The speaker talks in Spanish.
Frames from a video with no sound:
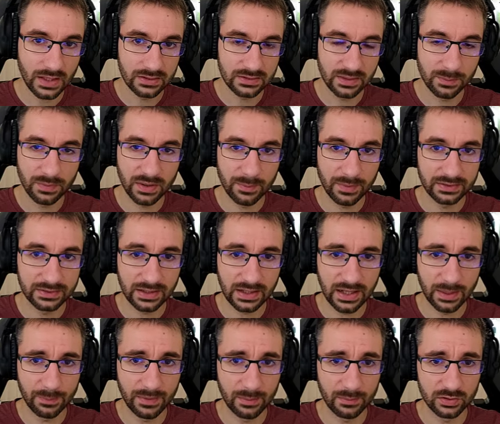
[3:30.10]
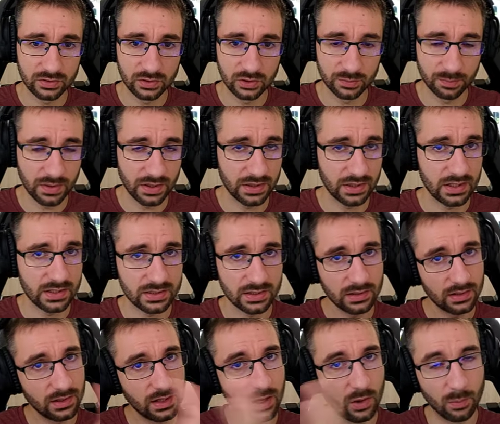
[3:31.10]
Simplemente cambiamos los
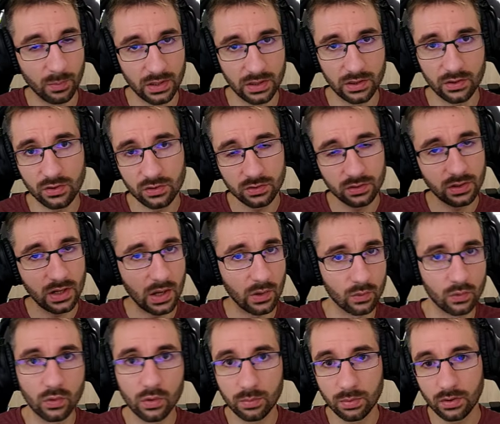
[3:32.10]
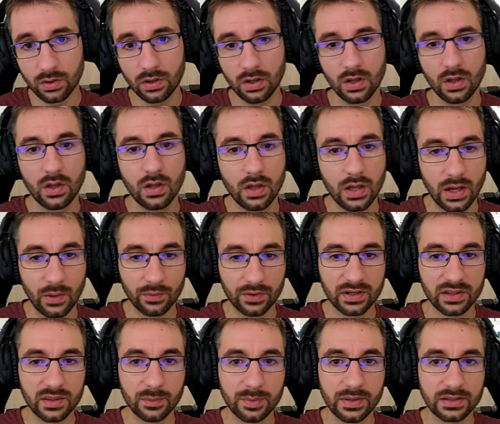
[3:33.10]
peces a un bidón, a un cubo, a un
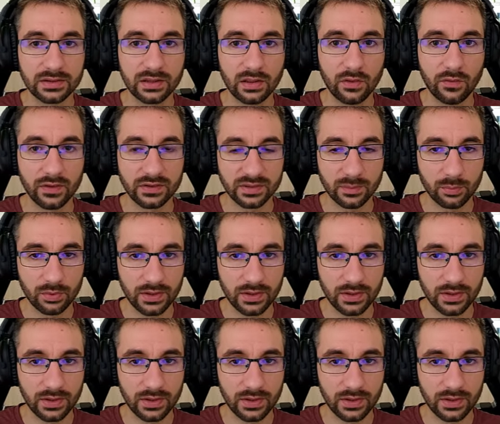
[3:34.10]
recipiente donde se